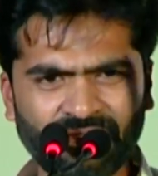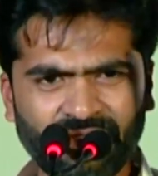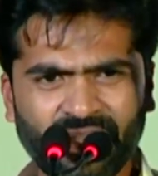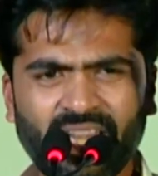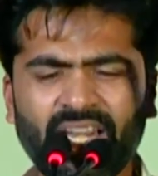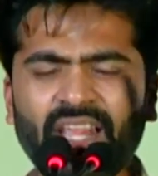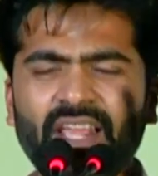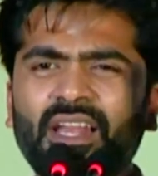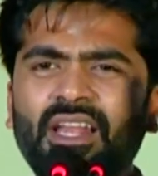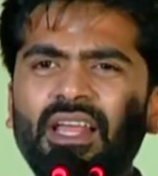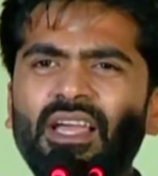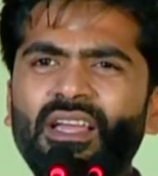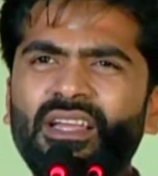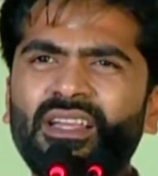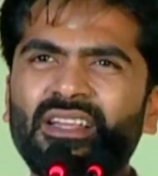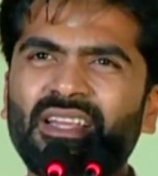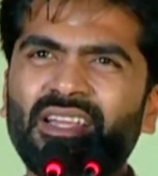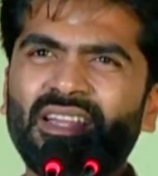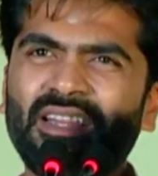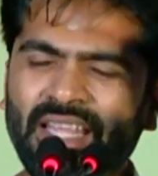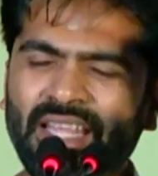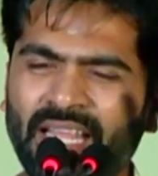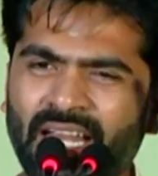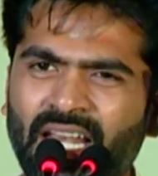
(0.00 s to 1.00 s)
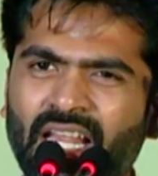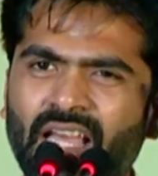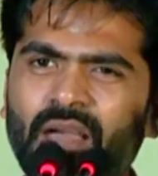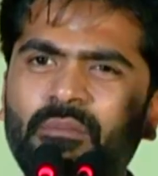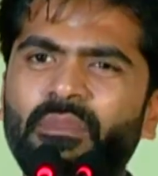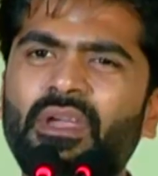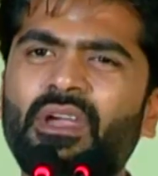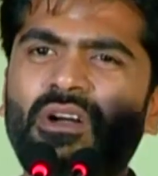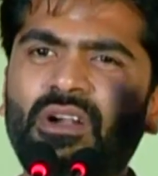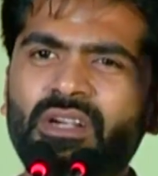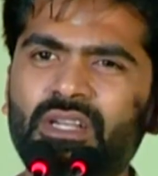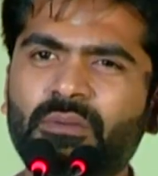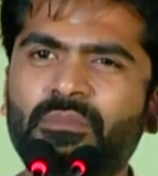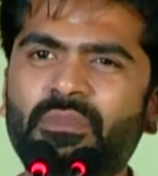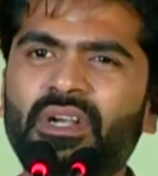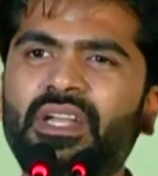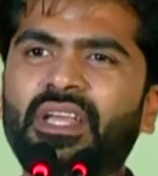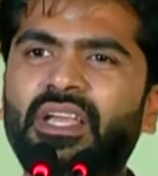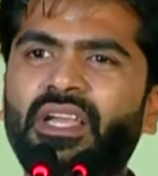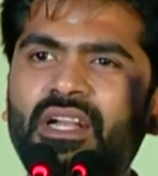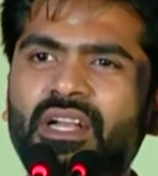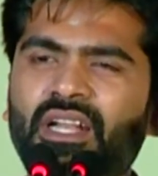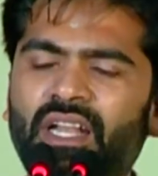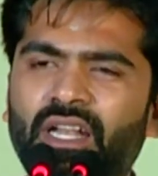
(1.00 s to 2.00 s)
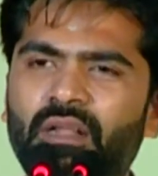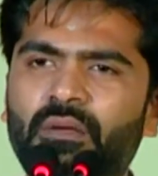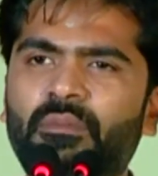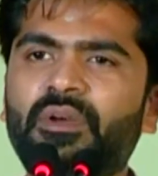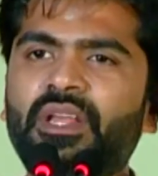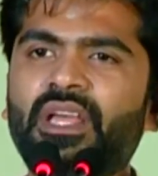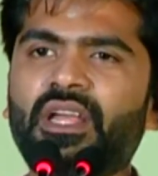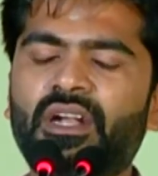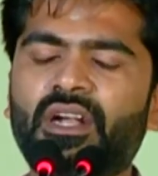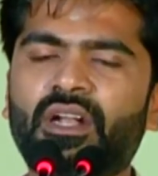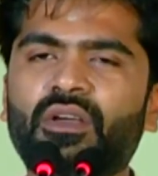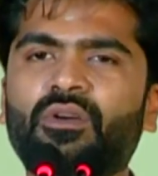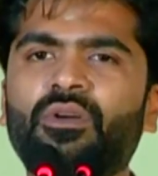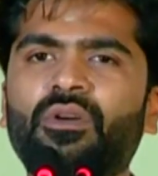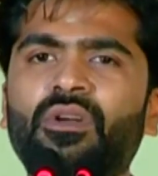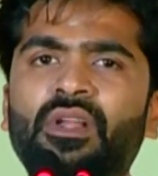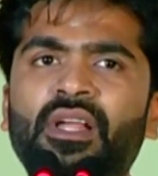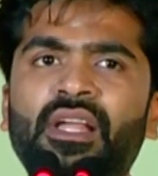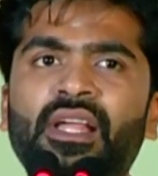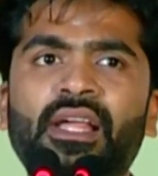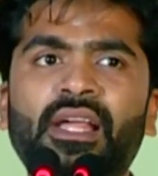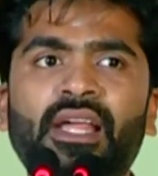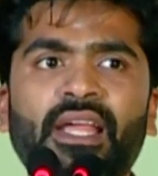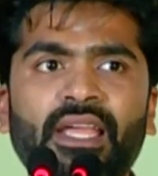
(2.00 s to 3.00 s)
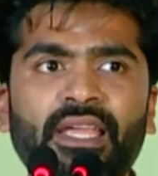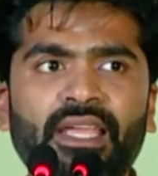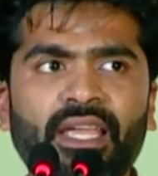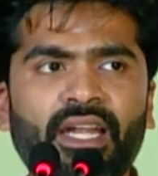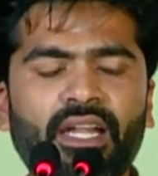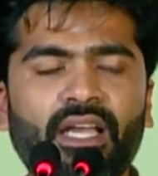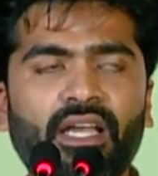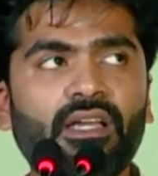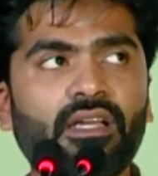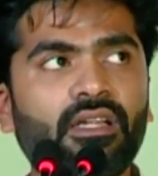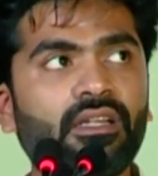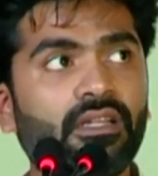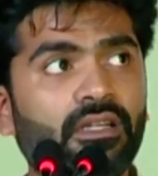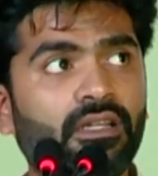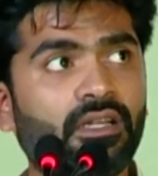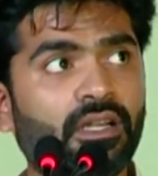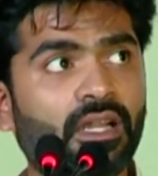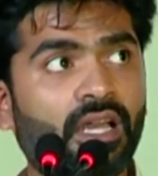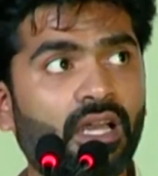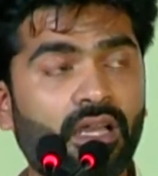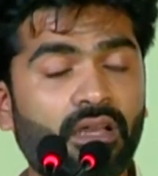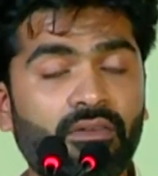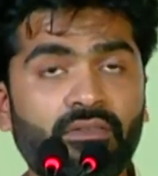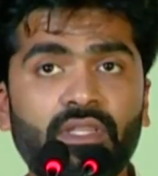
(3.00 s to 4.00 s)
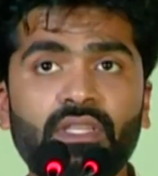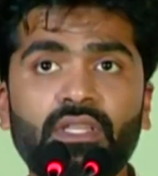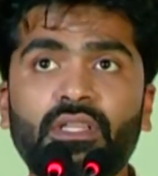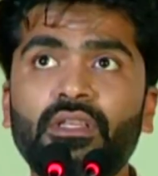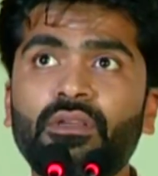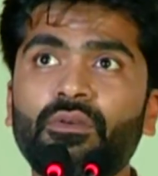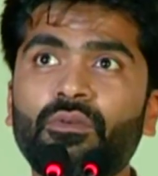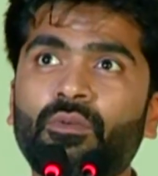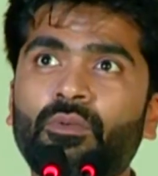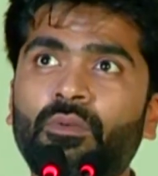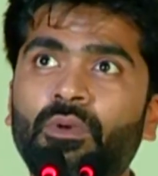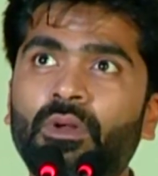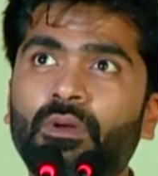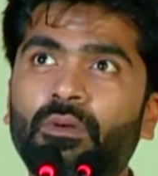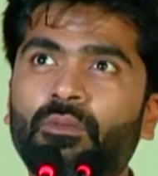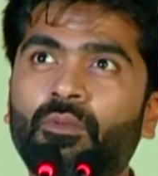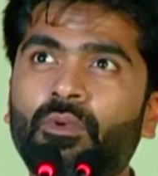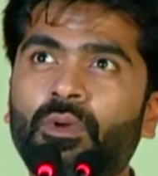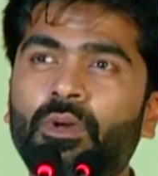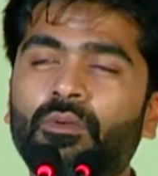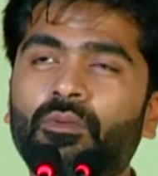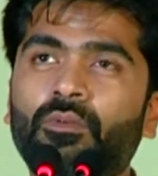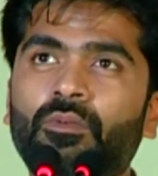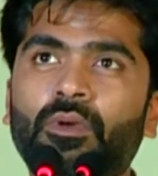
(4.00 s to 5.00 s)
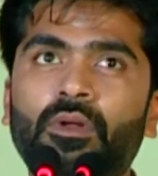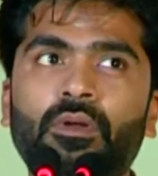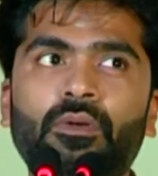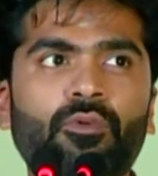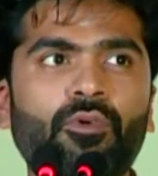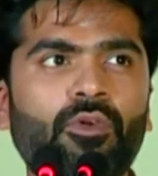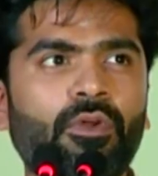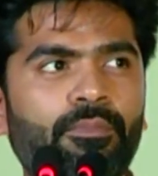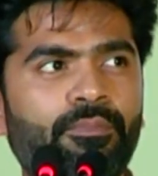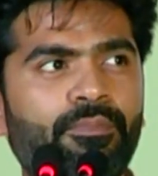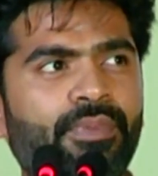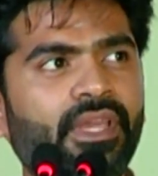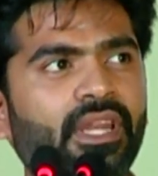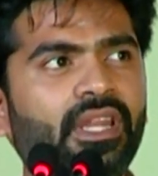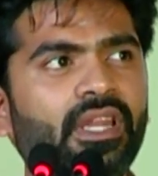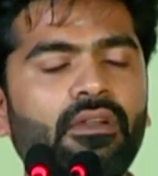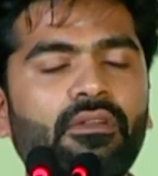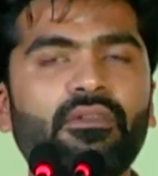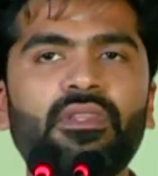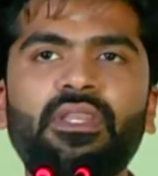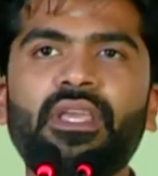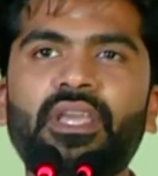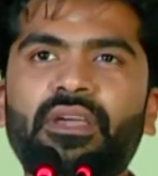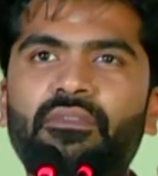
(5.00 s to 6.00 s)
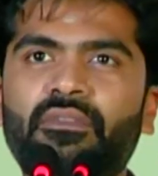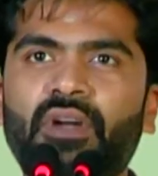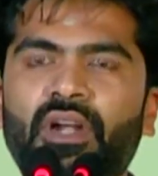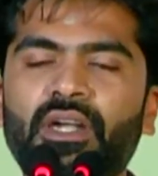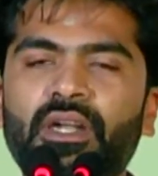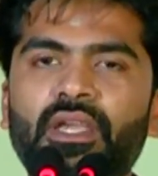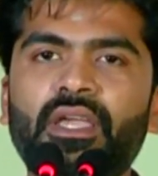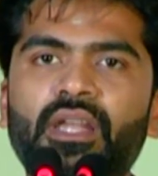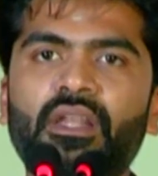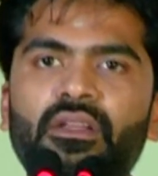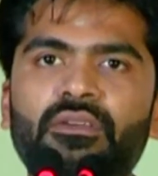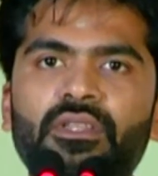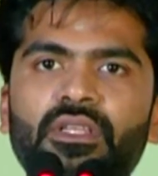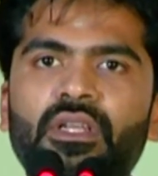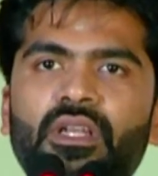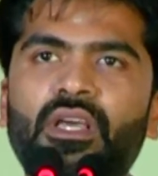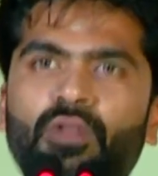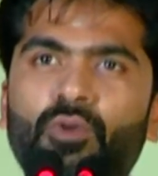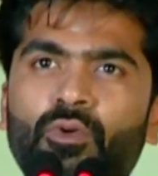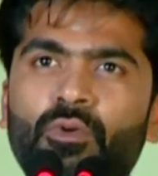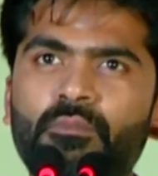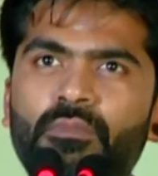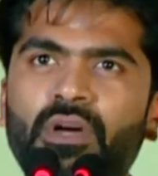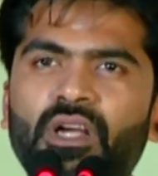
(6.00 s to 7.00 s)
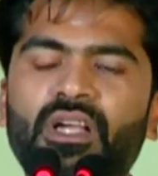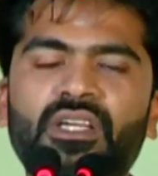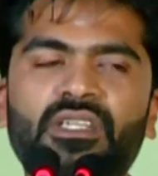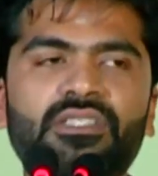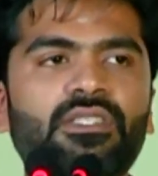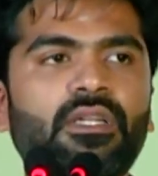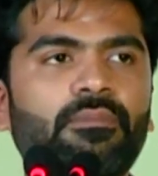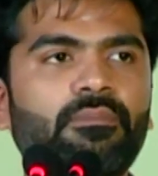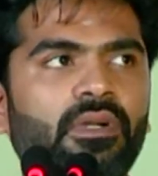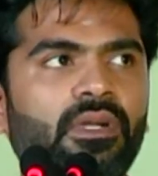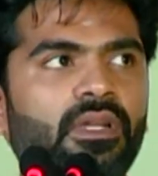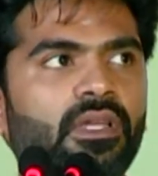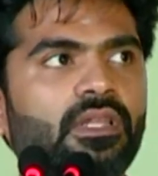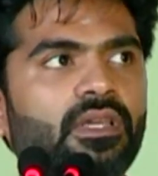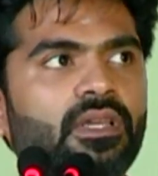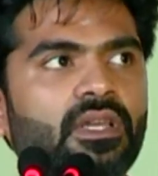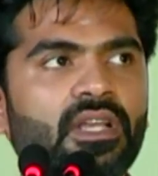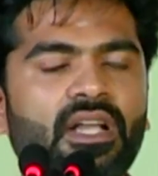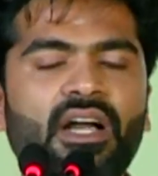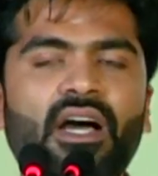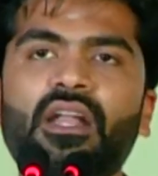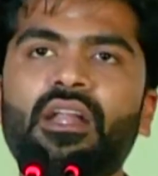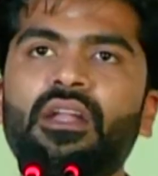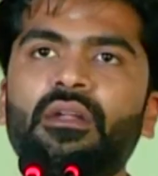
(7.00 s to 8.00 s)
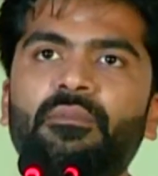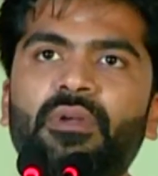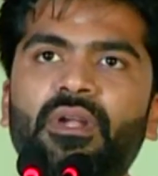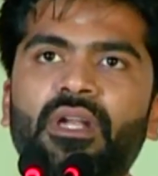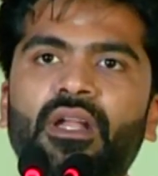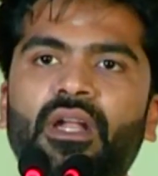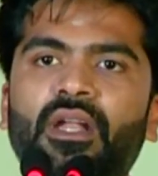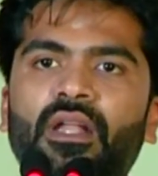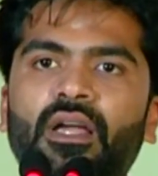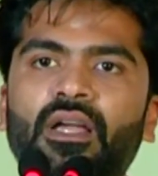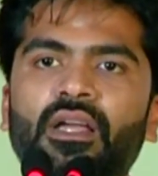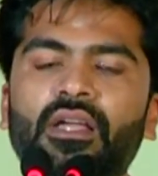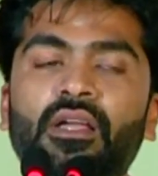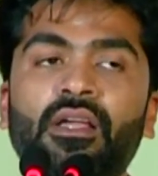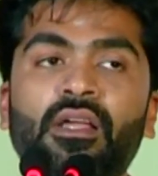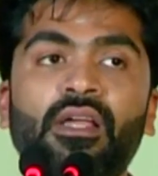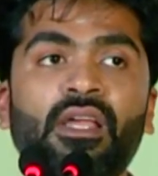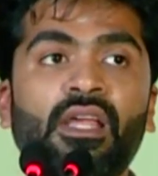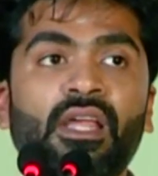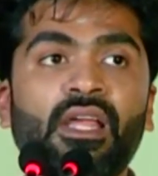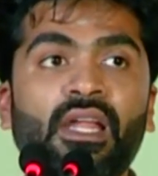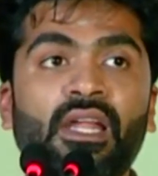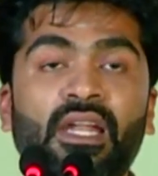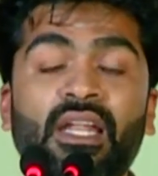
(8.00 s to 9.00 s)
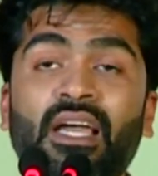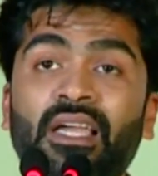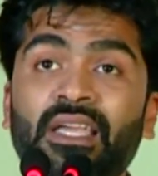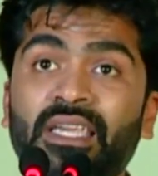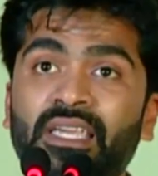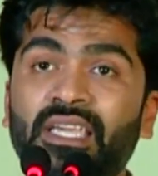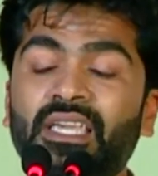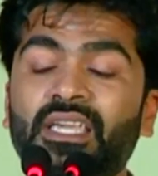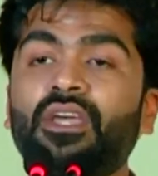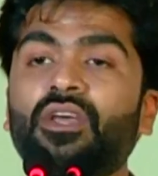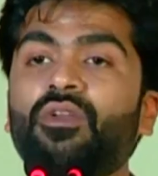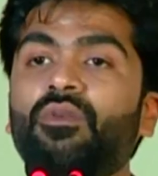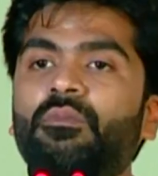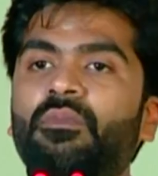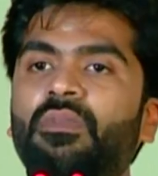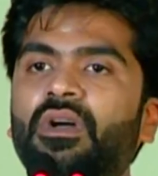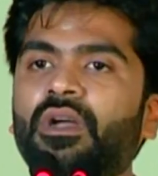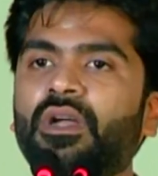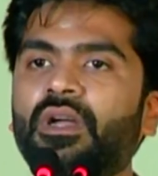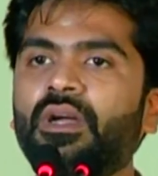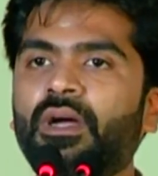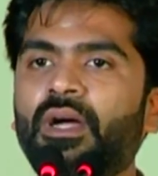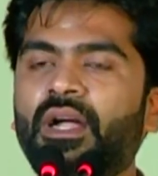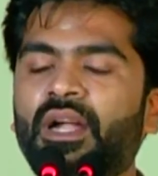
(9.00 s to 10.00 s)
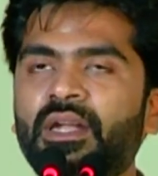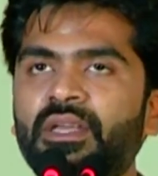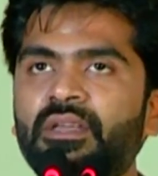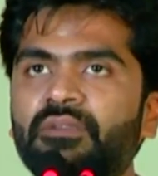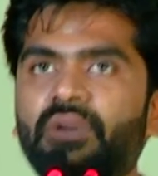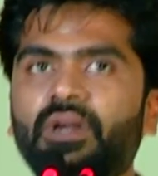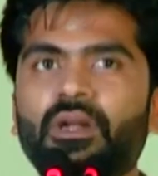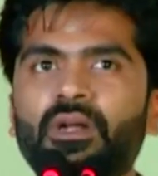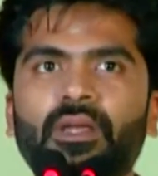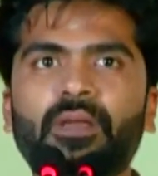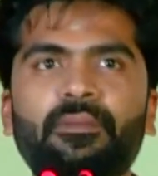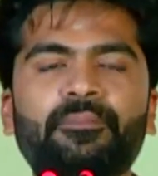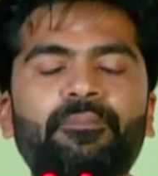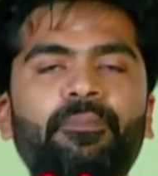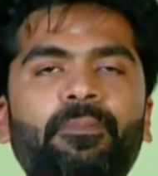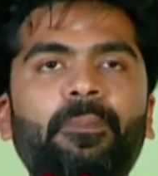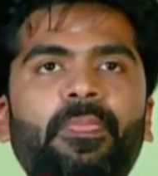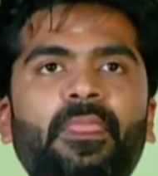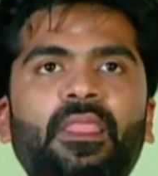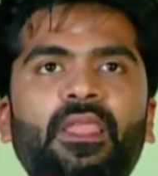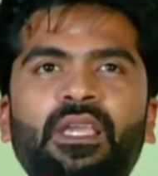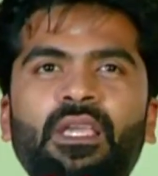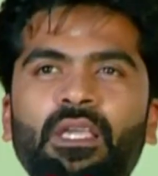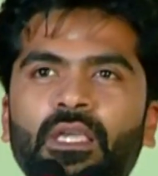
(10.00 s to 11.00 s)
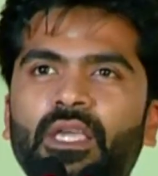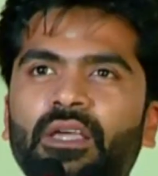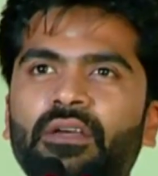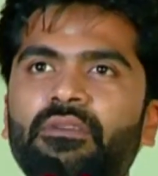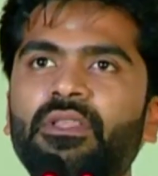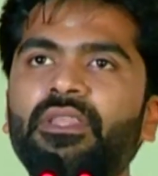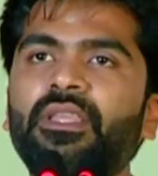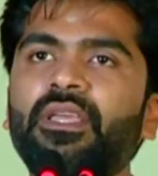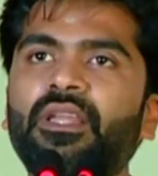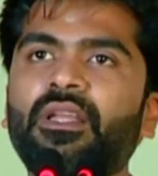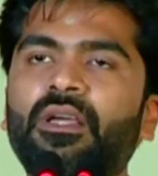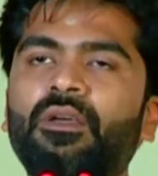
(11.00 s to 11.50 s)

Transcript: வெளியில் எல்லாமே ஆட்டோமேட்டிக்காக நல்லபடியாக நடக்கும் ஏன்னா நான் வந்து ஒரு ஒரு ஒரு பீரியட் வந்து என் வாழ்க்கையில் வந்து நான் ரொம்ப கஷ்டப்பட்டதுக்கு காரணம் என்னன்னா நான் இங்கே ரொம்ப அடி வாங்கினேன் இங்கே வந்து